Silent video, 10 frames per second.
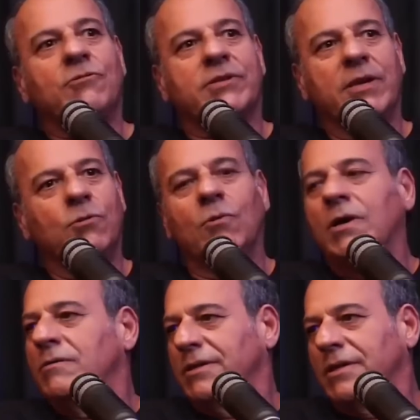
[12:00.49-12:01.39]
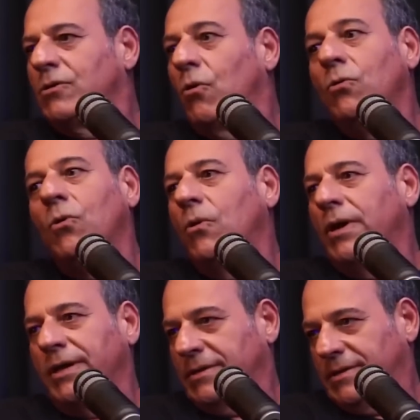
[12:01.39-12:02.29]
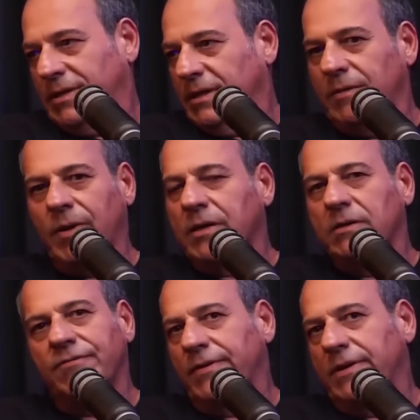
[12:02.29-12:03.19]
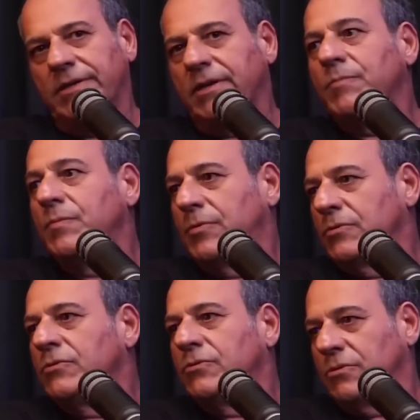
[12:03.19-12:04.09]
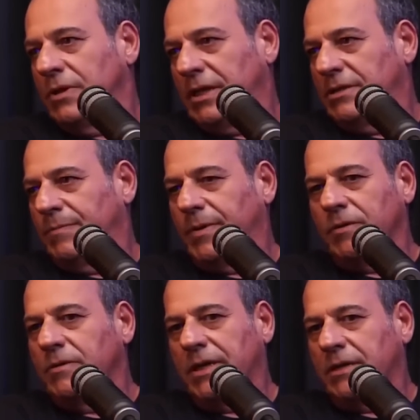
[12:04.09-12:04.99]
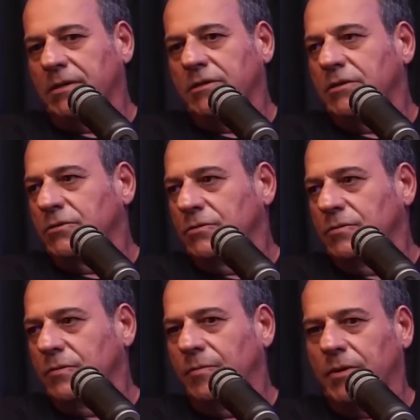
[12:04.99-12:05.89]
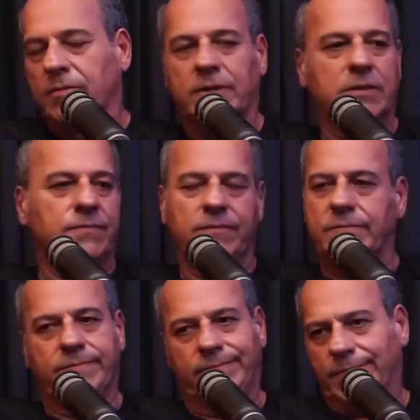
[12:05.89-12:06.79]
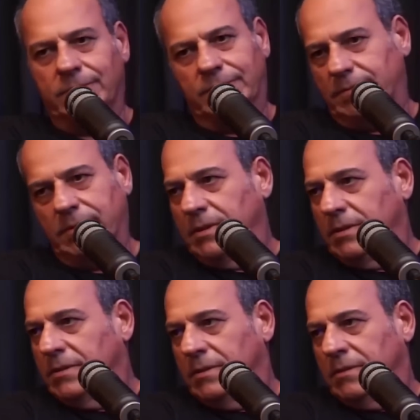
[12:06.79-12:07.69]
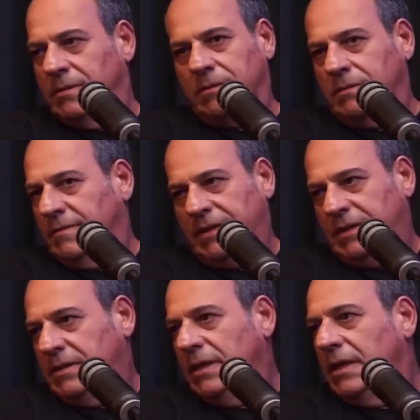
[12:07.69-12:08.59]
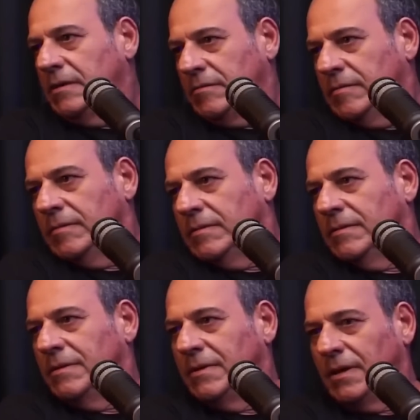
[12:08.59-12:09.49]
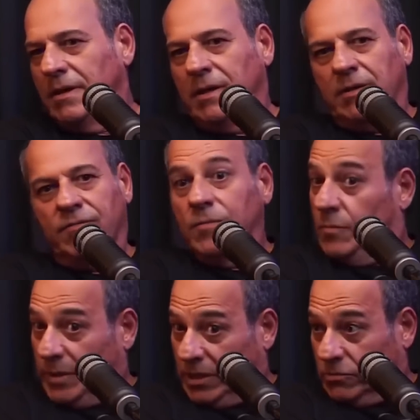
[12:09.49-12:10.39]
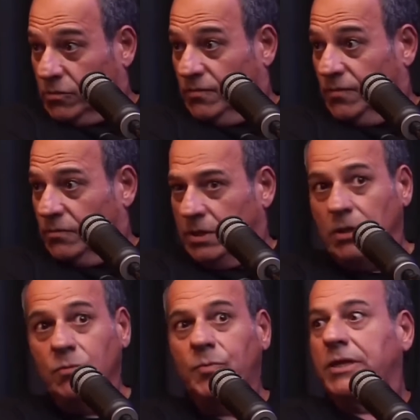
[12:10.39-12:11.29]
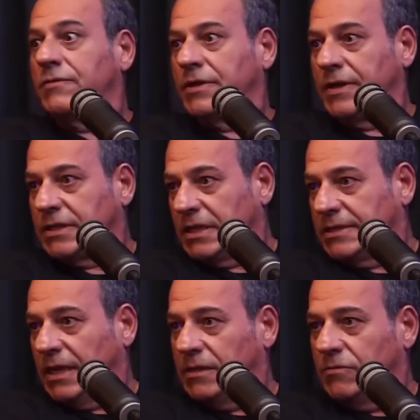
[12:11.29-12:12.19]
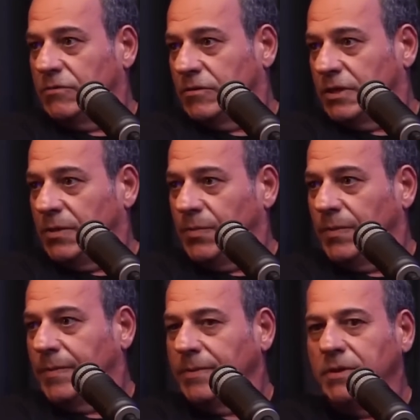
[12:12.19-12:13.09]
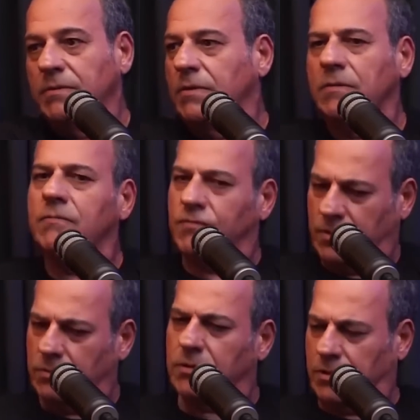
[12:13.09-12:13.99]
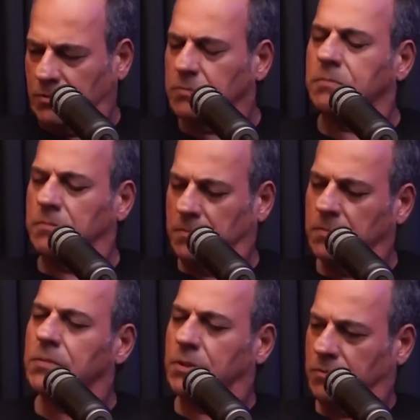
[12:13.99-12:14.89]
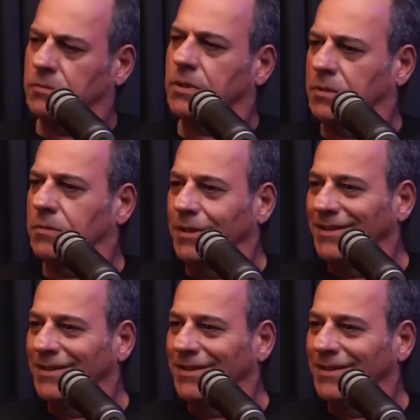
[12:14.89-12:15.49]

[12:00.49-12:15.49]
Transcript: Sanguão, no Sanguão. em Congonhas. Tá. Só que embarcando eu falei já pro produtor lá de palco, que era da gente, o Paulo Bargueto, falei, Paulo, isso não vai dar certo. Vamos pegar outro voo. Não, porque chegar atrasado, não sei o quê. não, não, fica, tá, tá, tá tô tranquilo.